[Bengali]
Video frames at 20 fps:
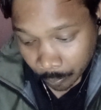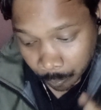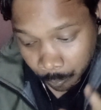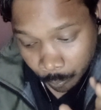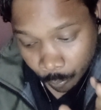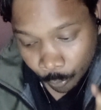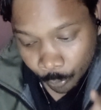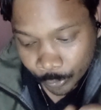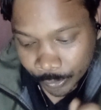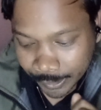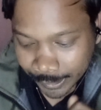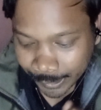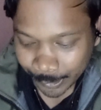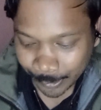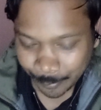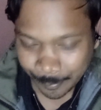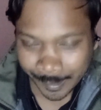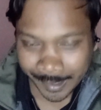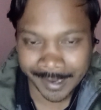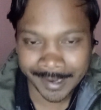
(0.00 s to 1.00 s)
মুখ কেন
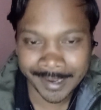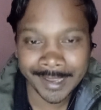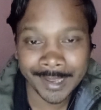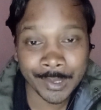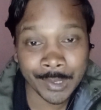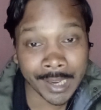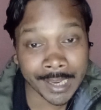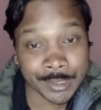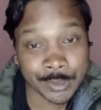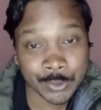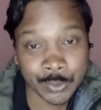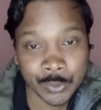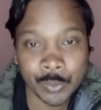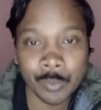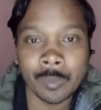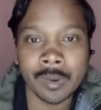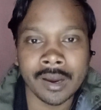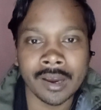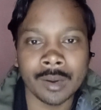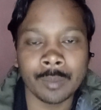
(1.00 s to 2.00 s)
ভার হে
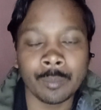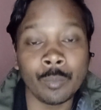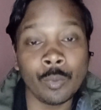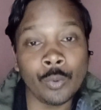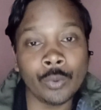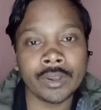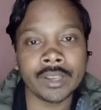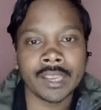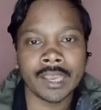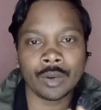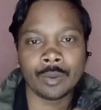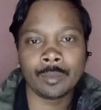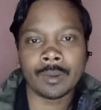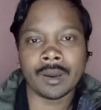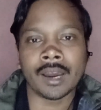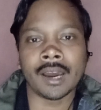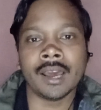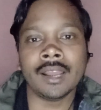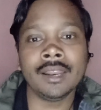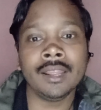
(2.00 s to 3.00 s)
রাজকুমার মুখ কেন
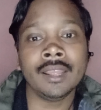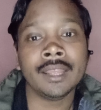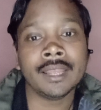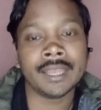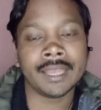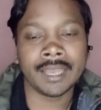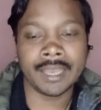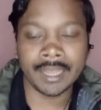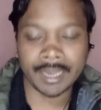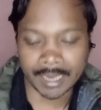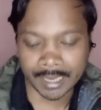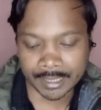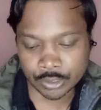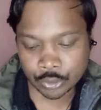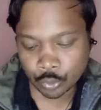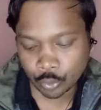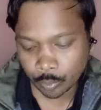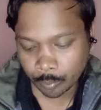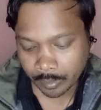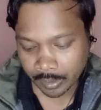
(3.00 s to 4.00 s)
ভার হে
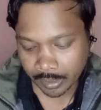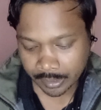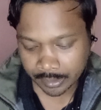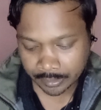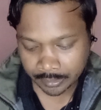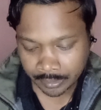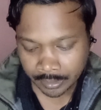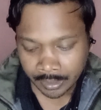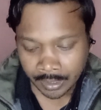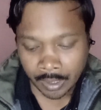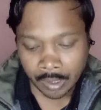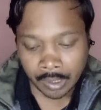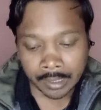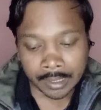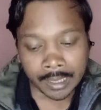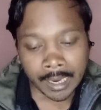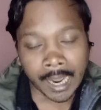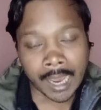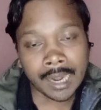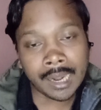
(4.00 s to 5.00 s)
রাজকুমার
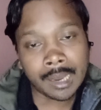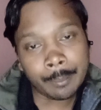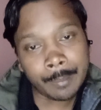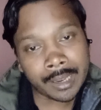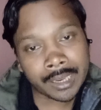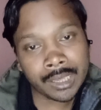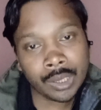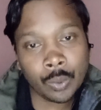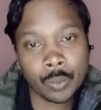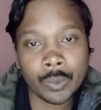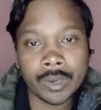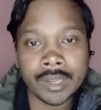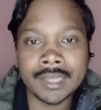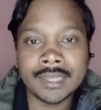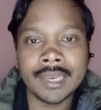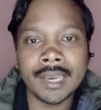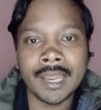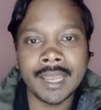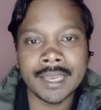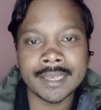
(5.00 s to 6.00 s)
কাল আমাকে উড়িয়ে
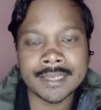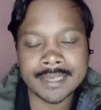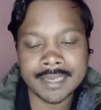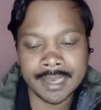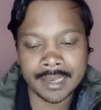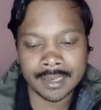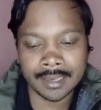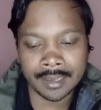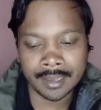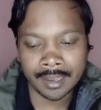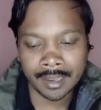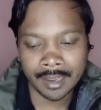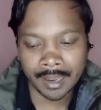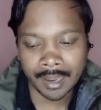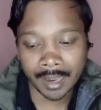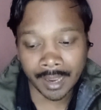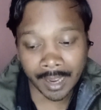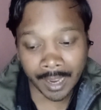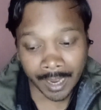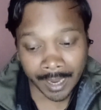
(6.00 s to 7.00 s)
দিলে হেসে
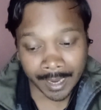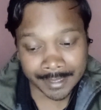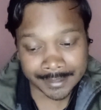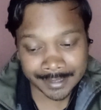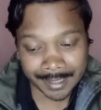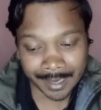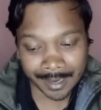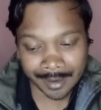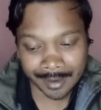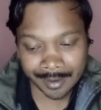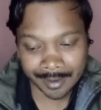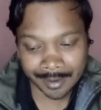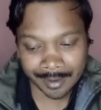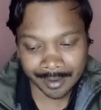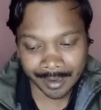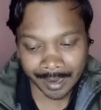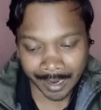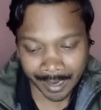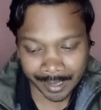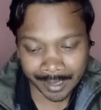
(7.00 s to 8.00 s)
আজ
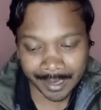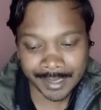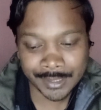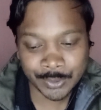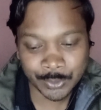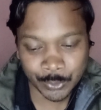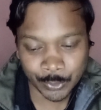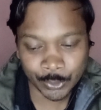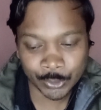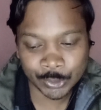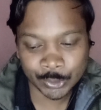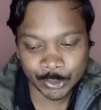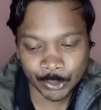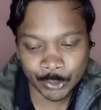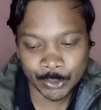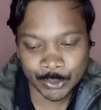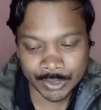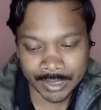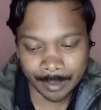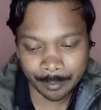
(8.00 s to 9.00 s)
আর আজ করছো
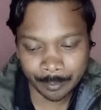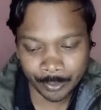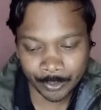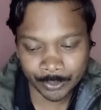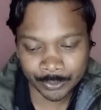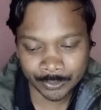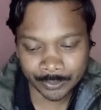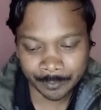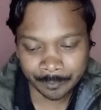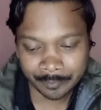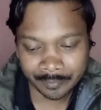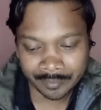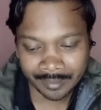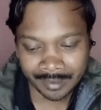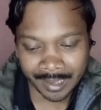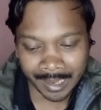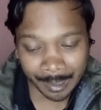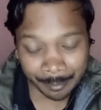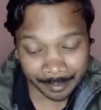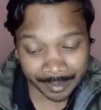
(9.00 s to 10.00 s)
খোসামদ
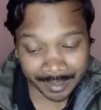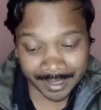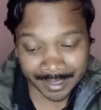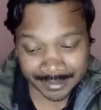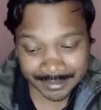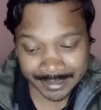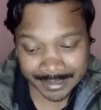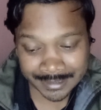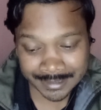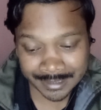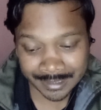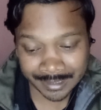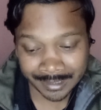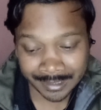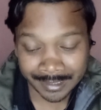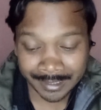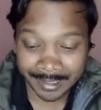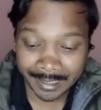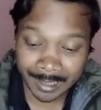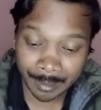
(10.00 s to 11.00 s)
আমার কাছে এসে
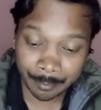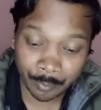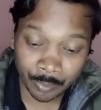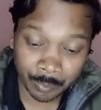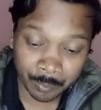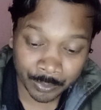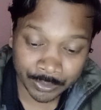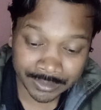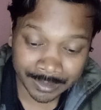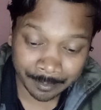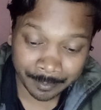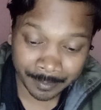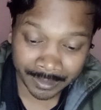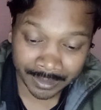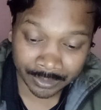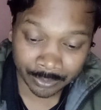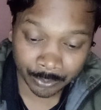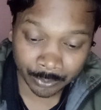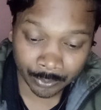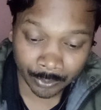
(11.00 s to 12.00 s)
কেমন মজা পেলে
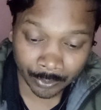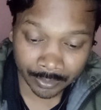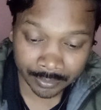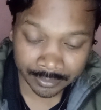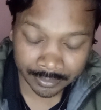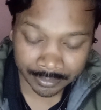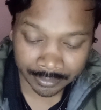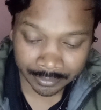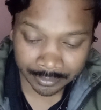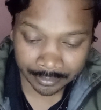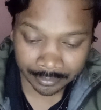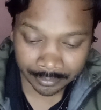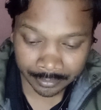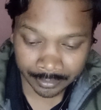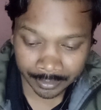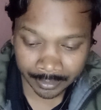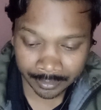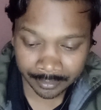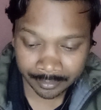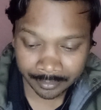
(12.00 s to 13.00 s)
তো
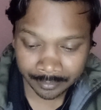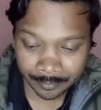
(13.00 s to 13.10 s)
ঢের